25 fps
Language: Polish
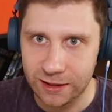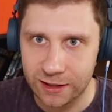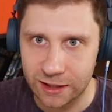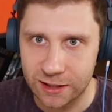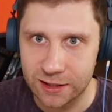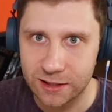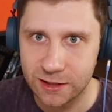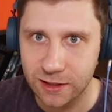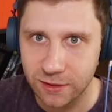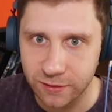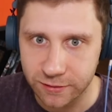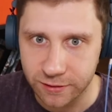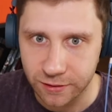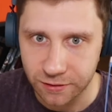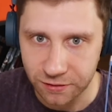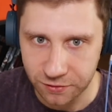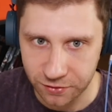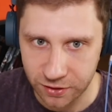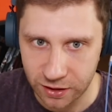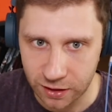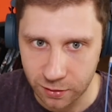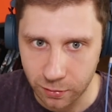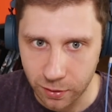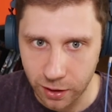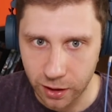intensywny
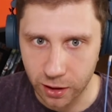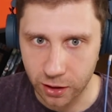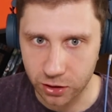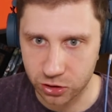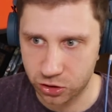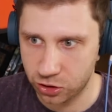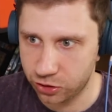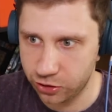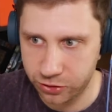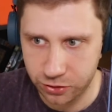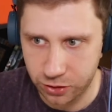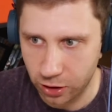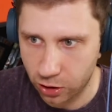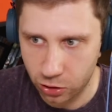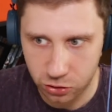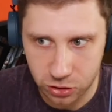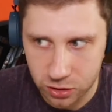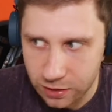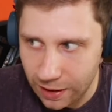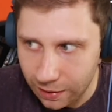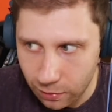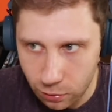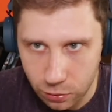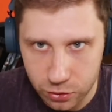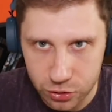film, tak. że tego
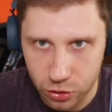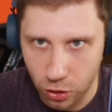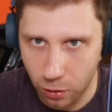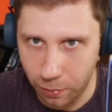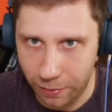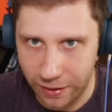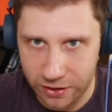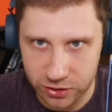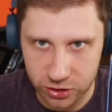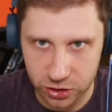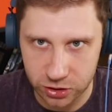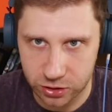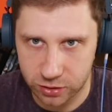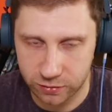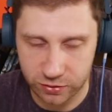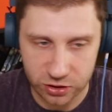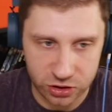nie dało się obejrzeć.